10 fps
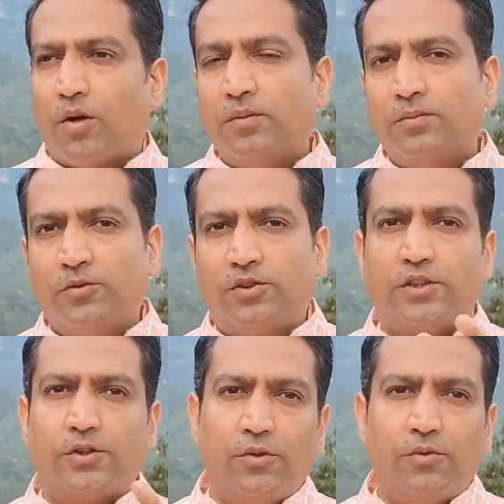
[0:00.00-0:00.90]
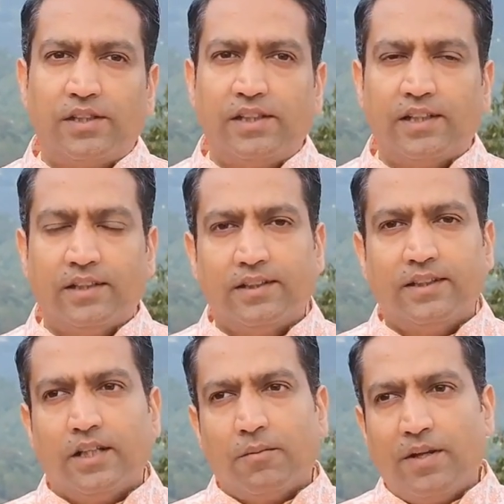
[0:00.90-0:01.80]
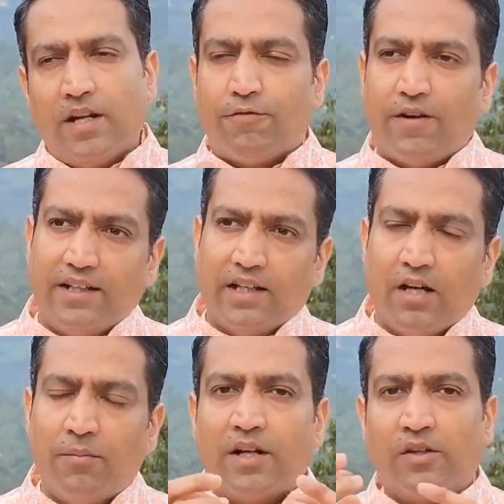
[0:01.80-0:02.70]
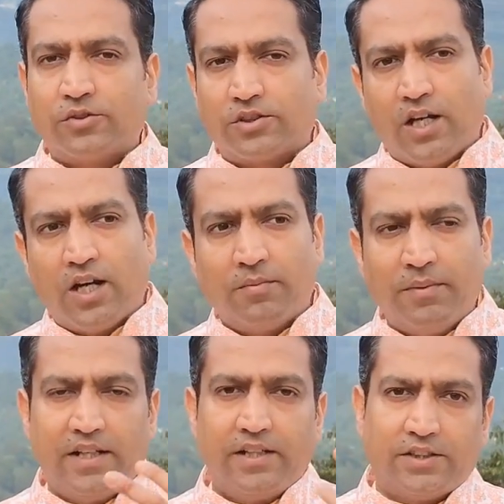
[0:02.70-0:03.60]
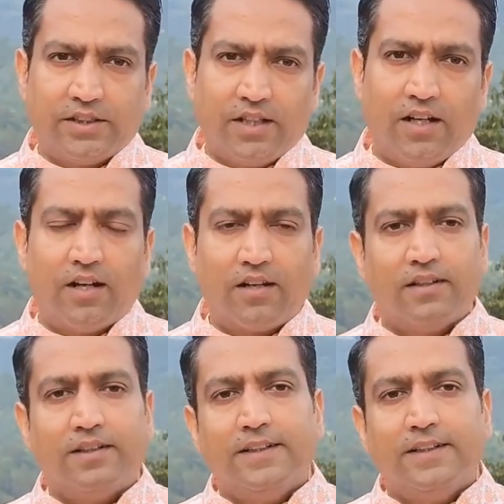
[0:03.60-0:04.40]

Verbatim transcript: प्रॉब्लम उससे जुड़ी होती हैं मेरा फ़ायदा मेरा नुकसान मेरे रिश्तेदार